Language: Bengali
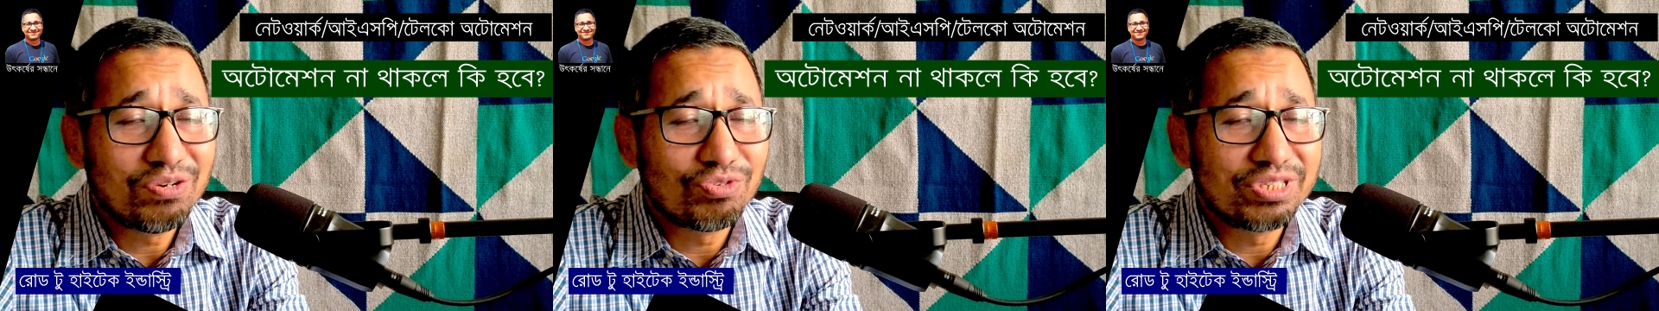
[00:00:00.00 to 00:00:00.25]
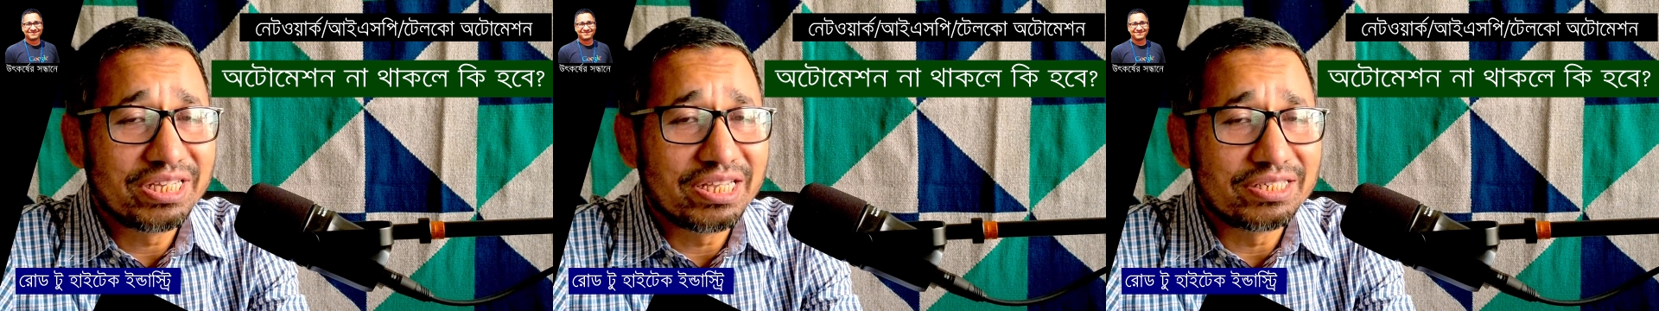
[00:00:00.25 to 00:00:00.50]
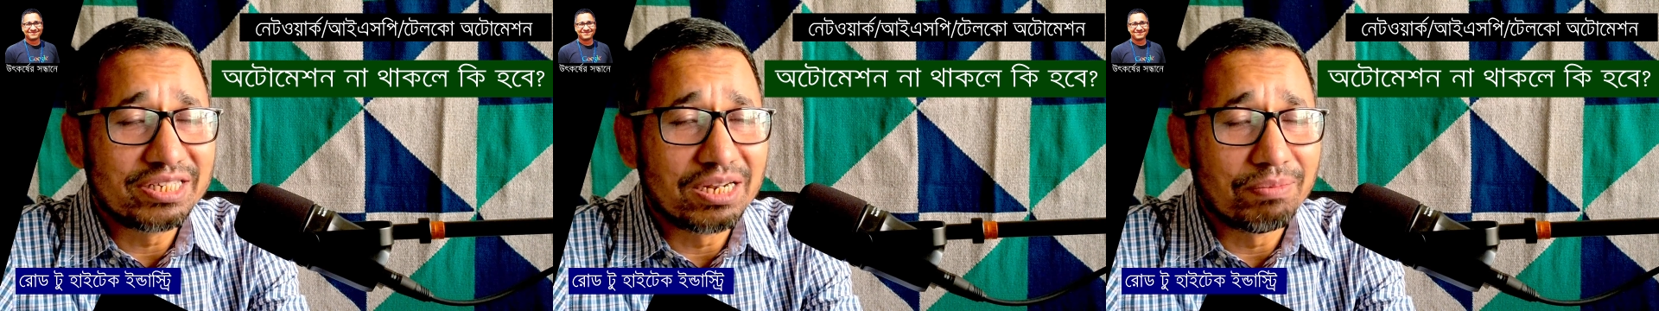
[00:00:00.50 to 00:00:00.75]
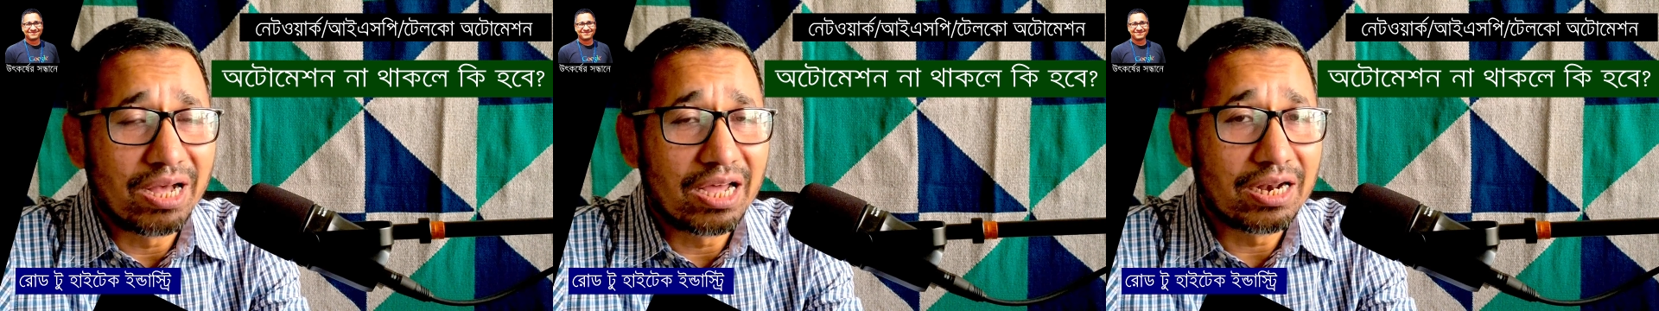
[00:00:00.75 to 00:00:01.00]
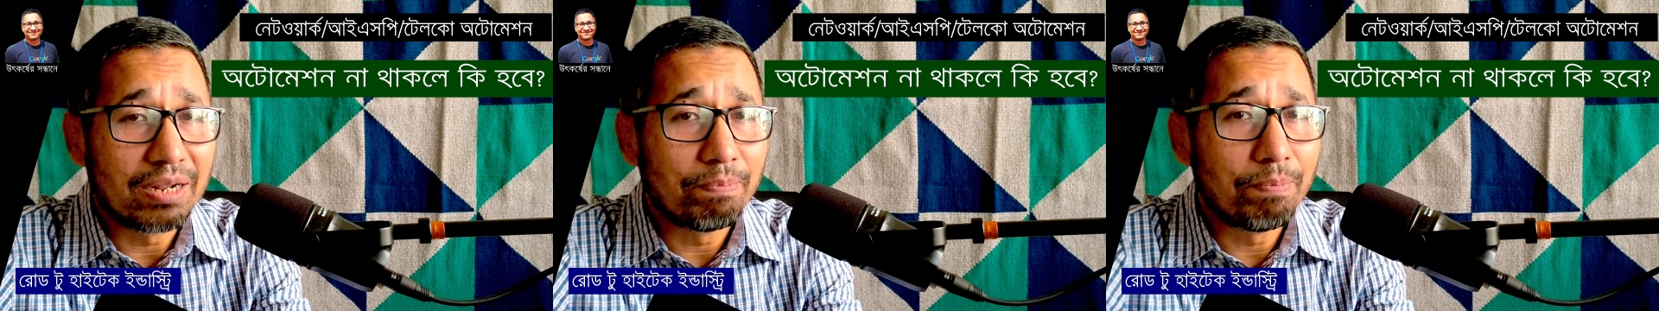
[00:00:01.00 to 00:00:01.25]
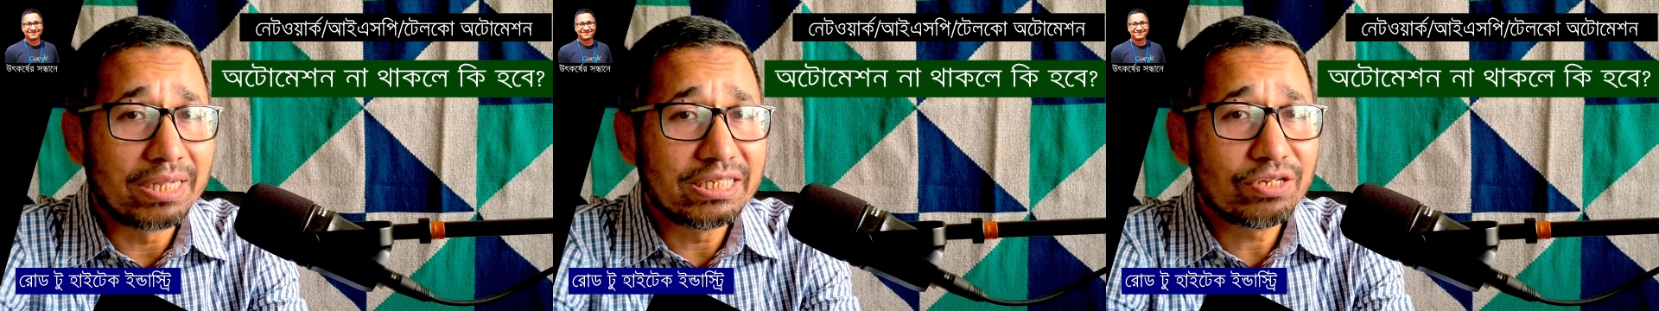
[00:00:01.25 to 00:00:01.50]
বাজার করতে গেছিলাম আর
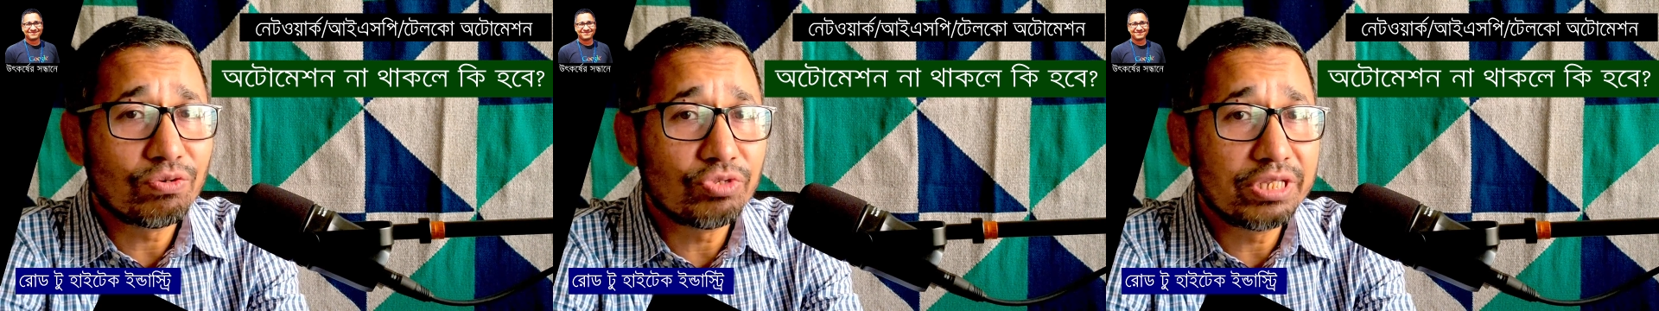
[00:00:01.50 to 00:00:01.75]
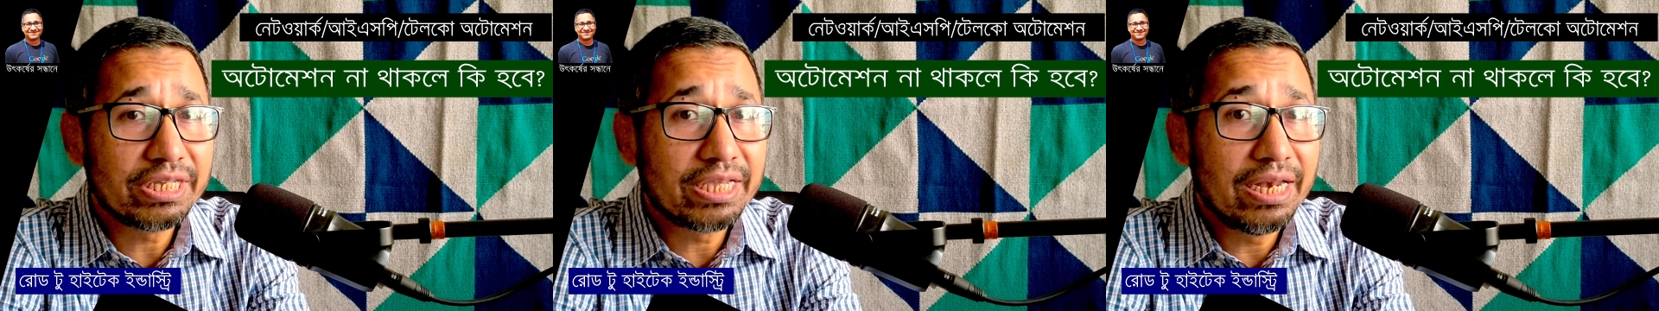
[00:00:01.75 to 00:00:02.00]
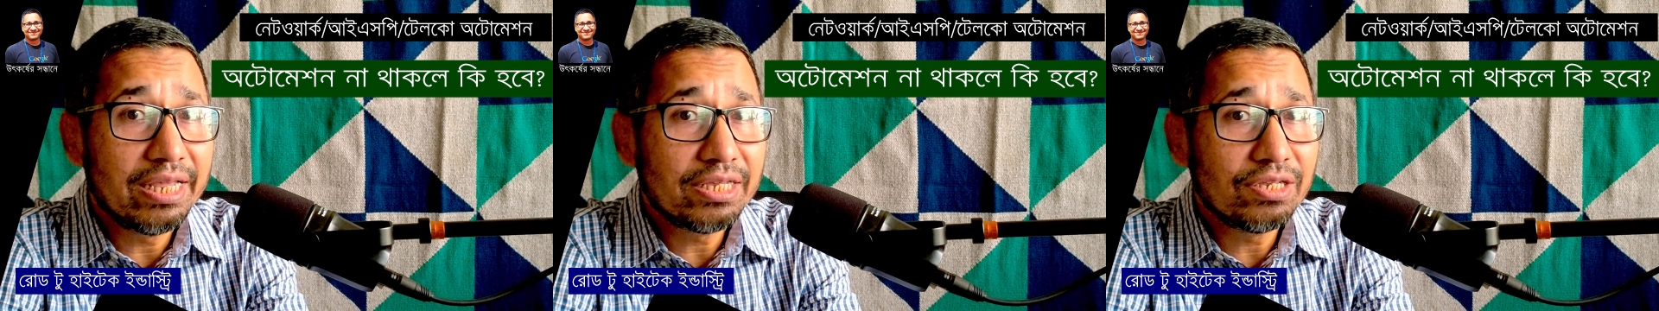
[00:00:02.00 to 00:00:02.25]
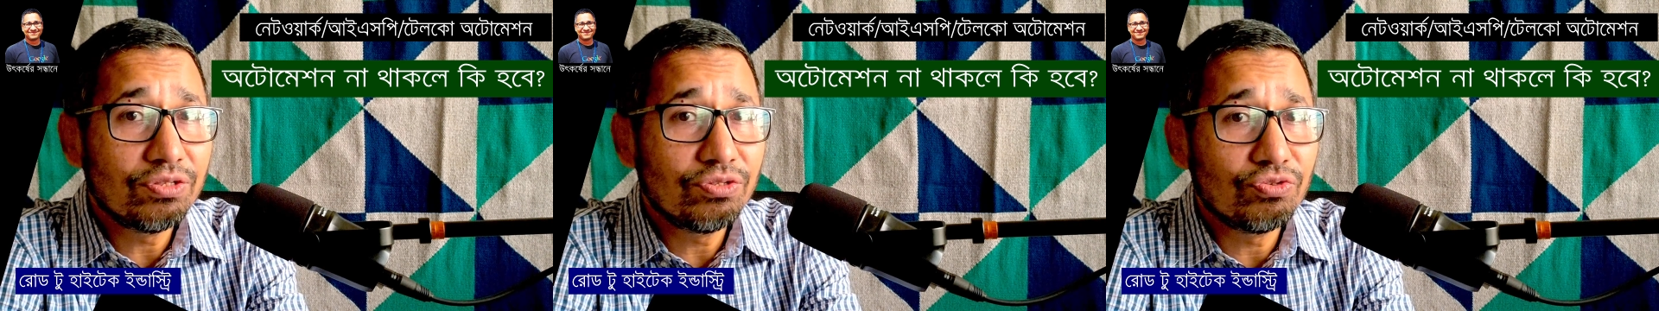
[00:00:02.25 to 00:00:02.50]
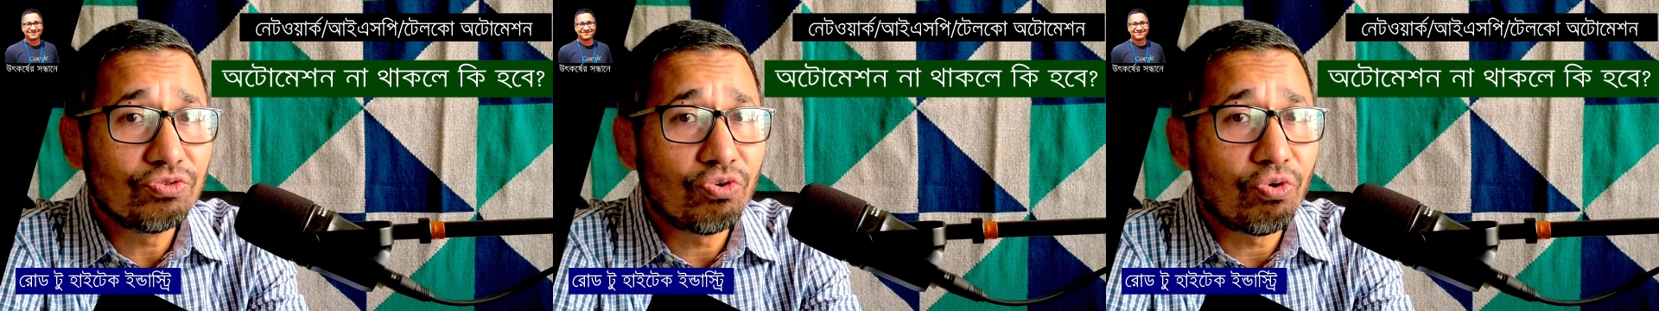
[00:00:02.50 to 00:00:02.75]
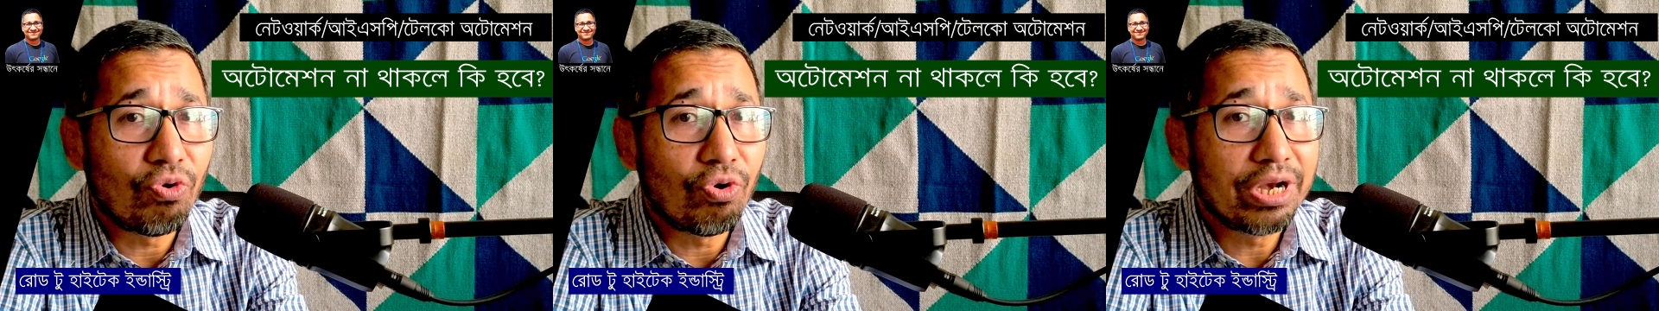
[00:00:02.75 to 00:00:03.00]
বাজার করতে গেলেই কিন্তু
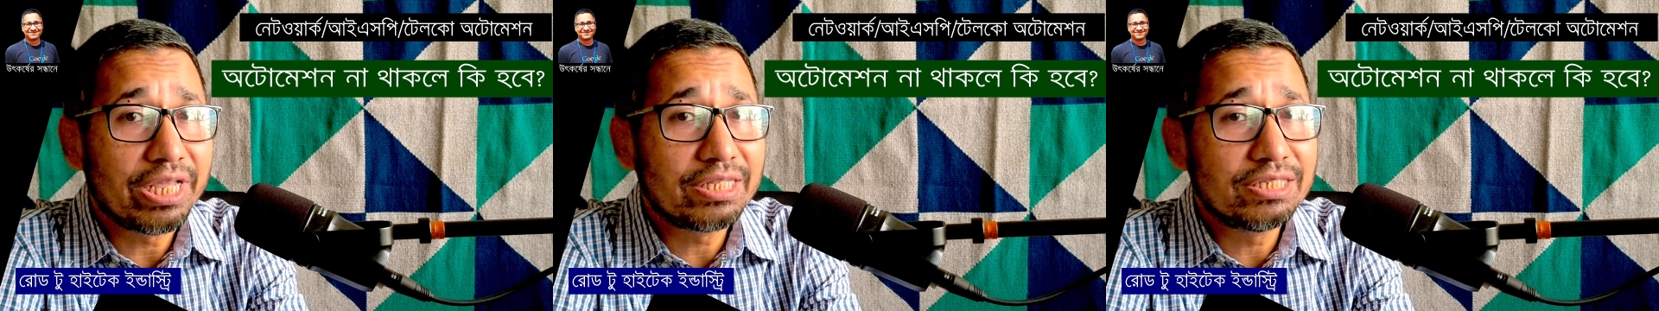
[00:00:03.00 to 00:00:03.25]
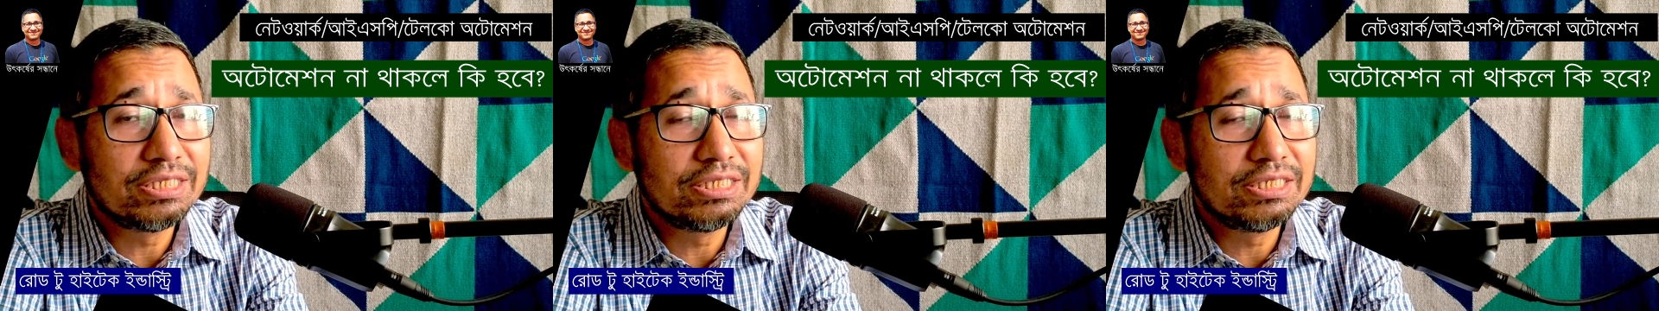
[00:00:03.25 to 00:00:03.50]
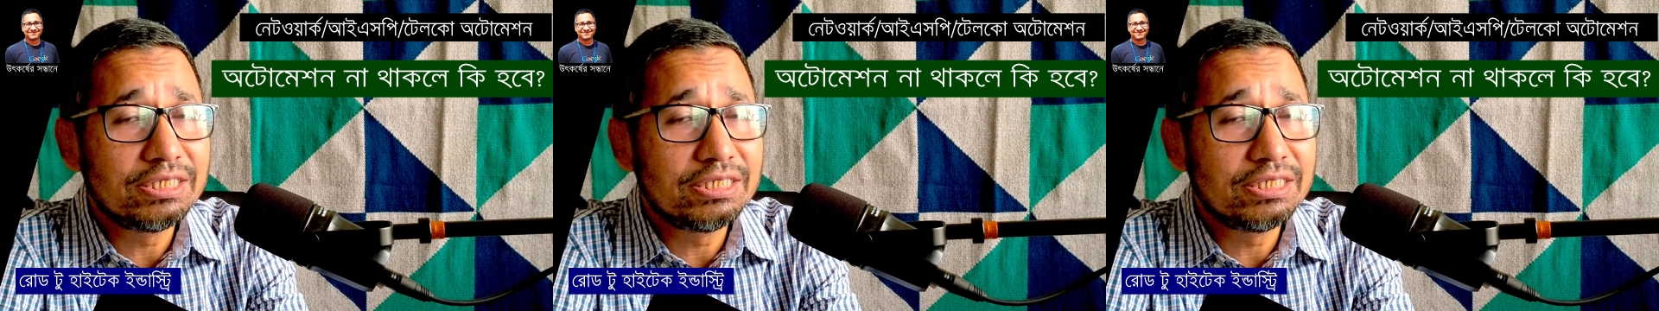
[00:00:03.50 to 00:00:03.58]
অনেক